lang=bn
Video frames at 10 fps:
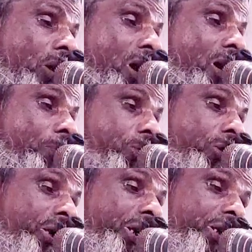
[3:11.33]
তপ
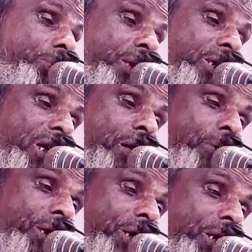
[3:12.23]
করে লিবে
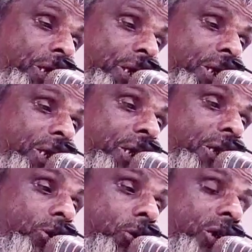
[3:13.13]
যাবে
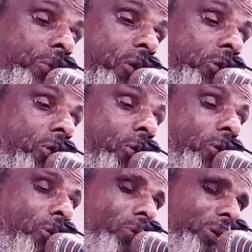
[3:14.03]
জোরে
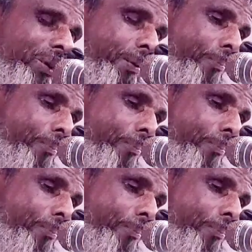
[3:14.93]
বলুন